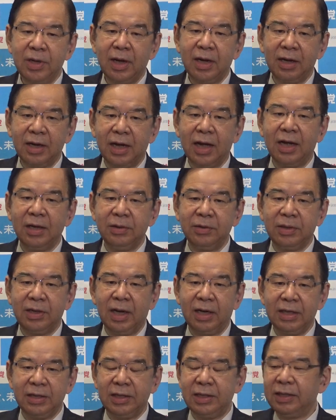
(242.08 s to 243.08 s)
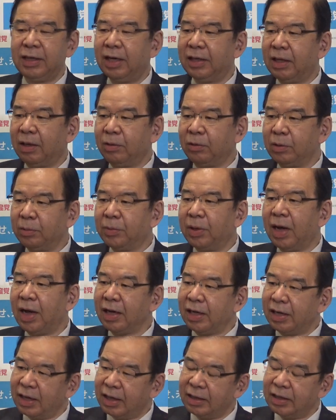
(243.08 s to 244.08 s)
な介入であり侵害であることも明
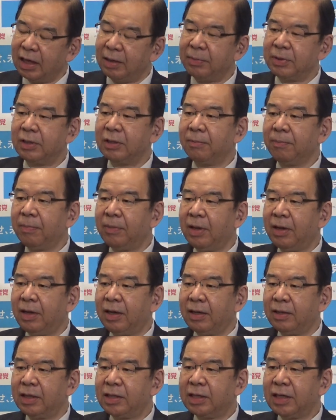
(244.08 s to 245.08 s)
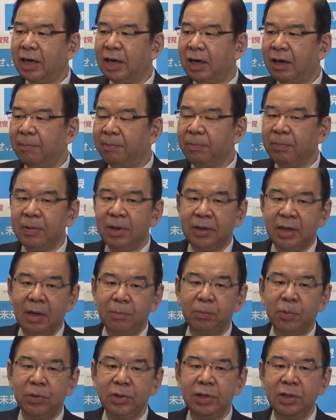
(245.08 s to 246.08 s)
らかでありますですから
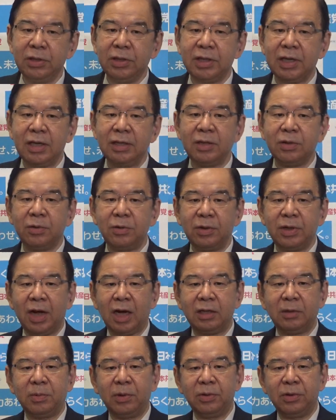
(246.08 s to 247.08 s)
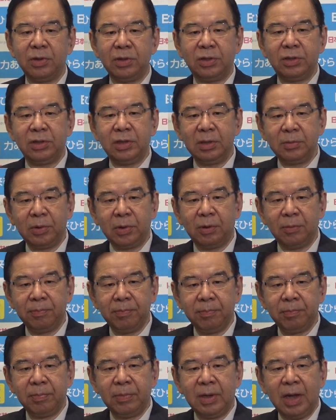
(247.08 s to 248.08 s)
憲法23条の学問の自由にも
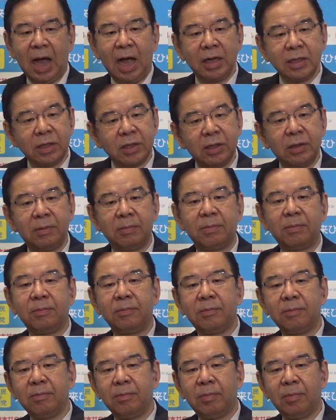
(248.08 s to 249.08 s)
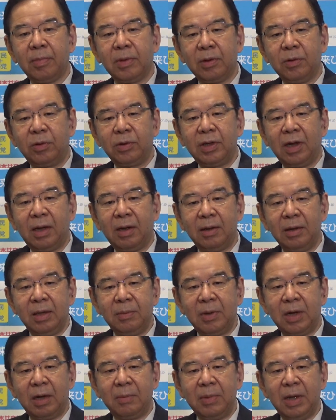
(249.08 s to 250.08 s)
反することは
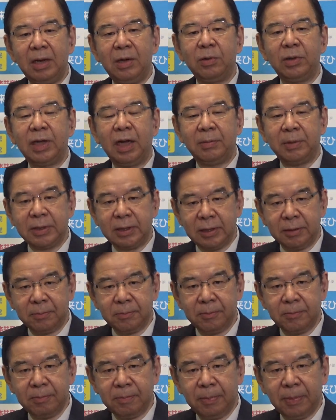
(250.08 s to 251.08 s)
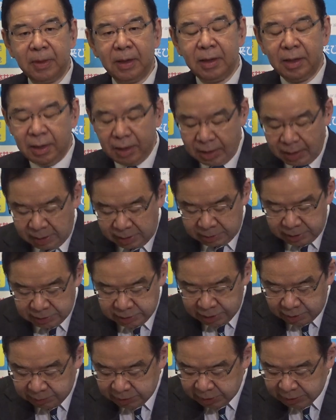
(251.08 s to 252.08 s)
今や明瞭でありますです
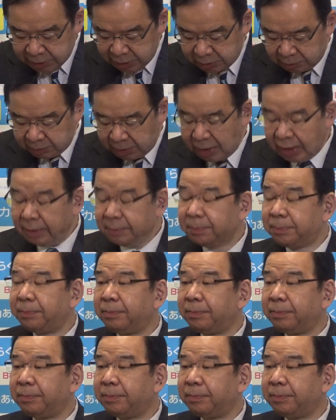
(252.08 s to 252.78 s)
から私たちは